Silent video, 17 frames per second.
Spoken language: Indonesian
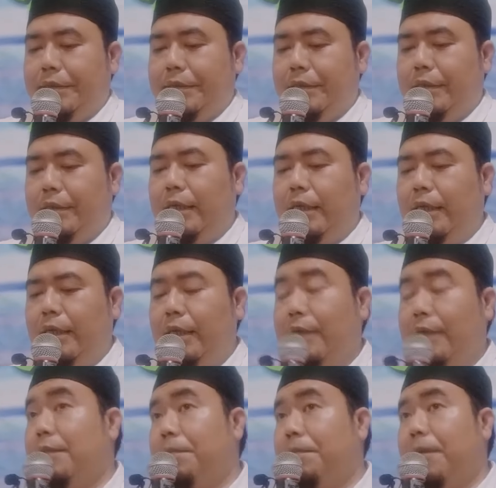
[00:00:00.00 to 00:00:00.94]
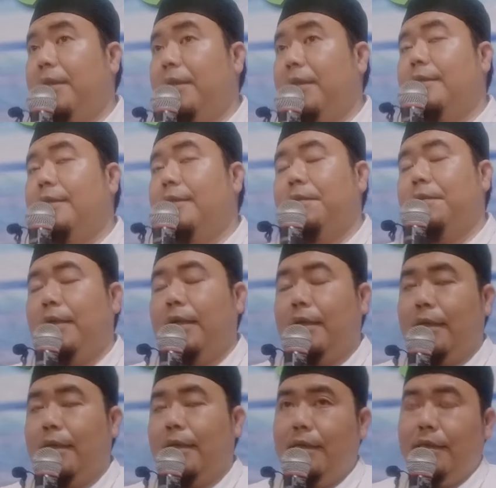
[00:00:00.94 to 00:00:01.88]
Dan ini kesempatan
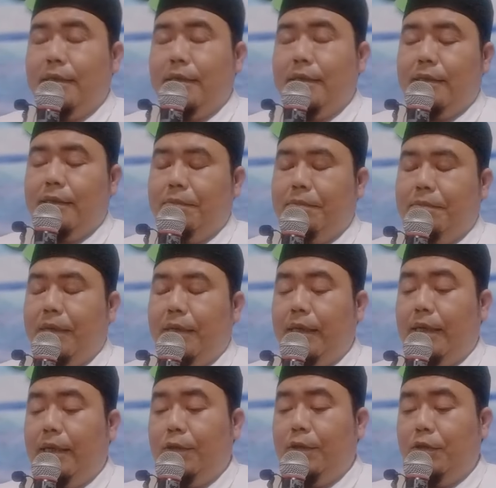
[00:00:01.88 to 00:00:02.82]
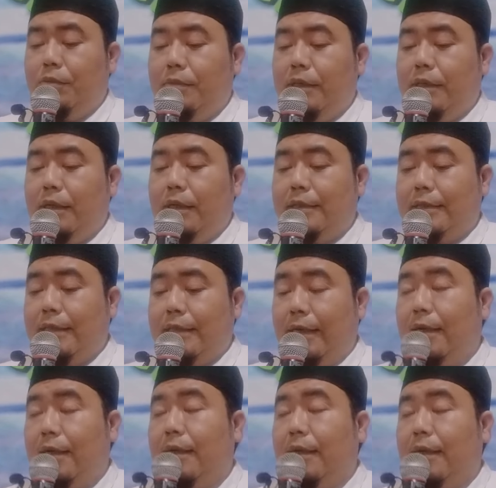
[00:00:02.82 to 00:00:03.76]
sebenarnya bagi antum yang
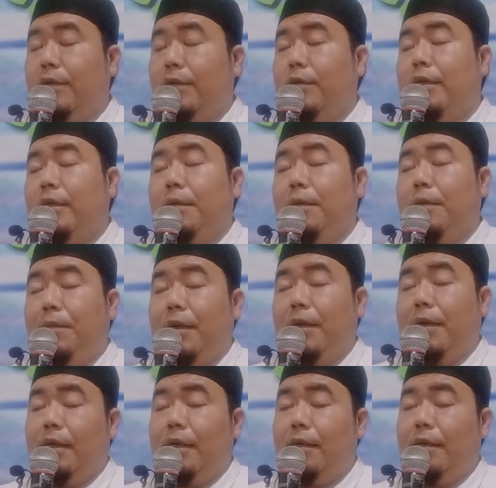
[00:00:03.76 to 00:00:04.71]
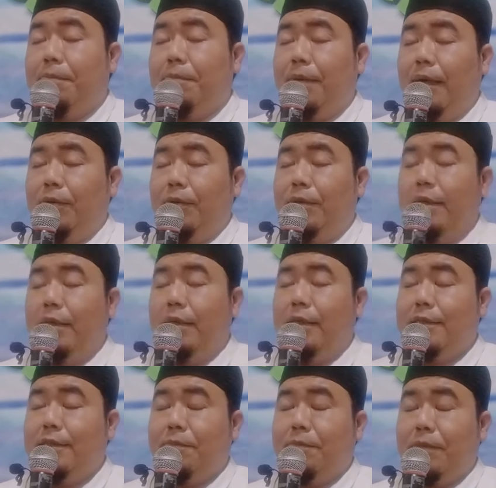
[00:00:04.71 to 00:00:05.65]
jarang atau tidak pernah bangun di
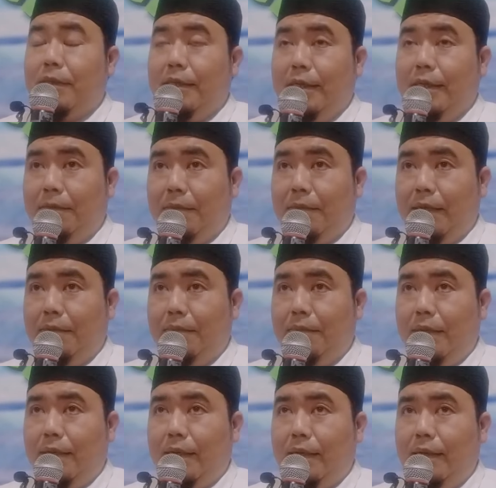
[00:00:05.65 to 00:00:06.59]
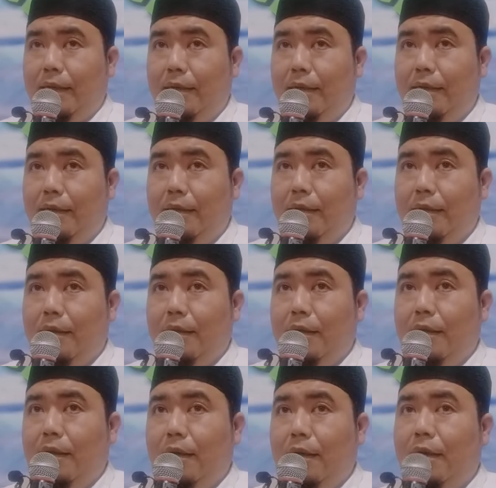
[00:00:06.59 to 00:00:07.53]
sepertiga malam akhir,
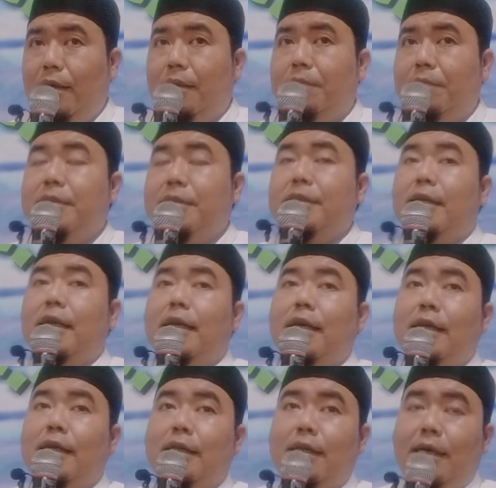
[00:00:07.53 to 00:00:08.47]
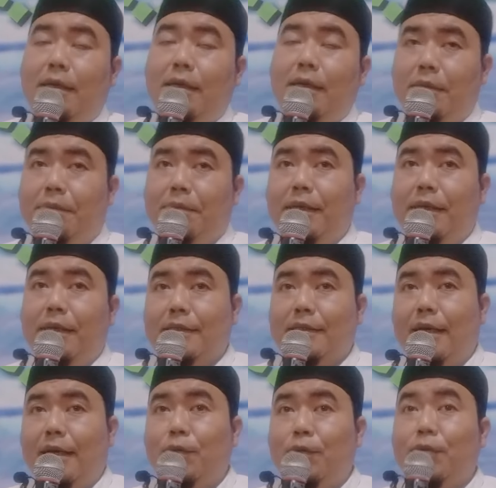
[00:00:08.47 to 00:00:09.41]
ah bisalah kita
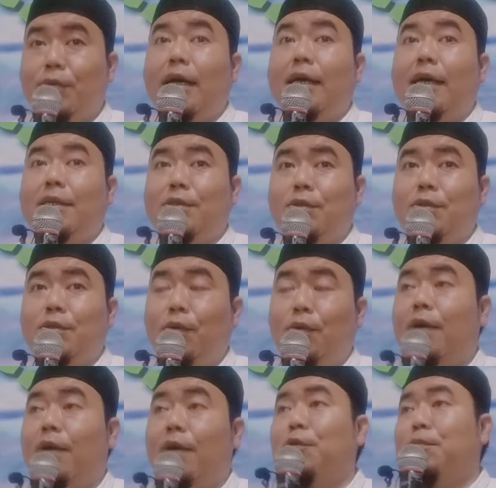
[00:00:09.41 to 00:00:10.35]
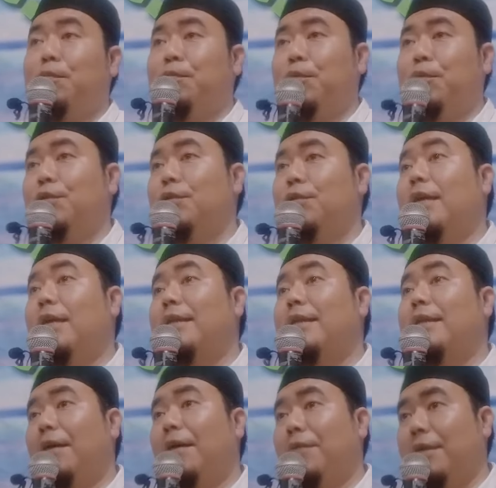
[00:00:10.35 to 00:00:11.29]
membiasakan untuk tahajud walaupun sudah
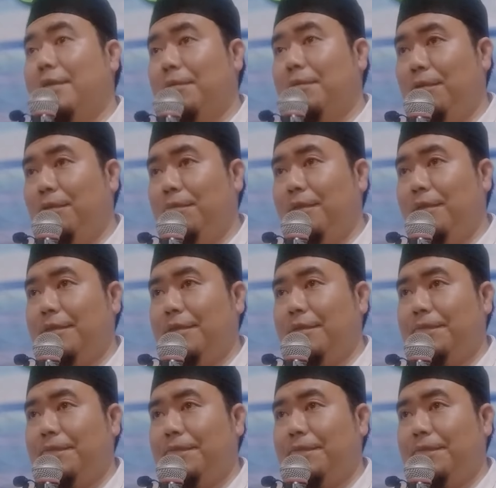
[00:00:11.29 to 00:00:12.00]
taraweh sebelumnya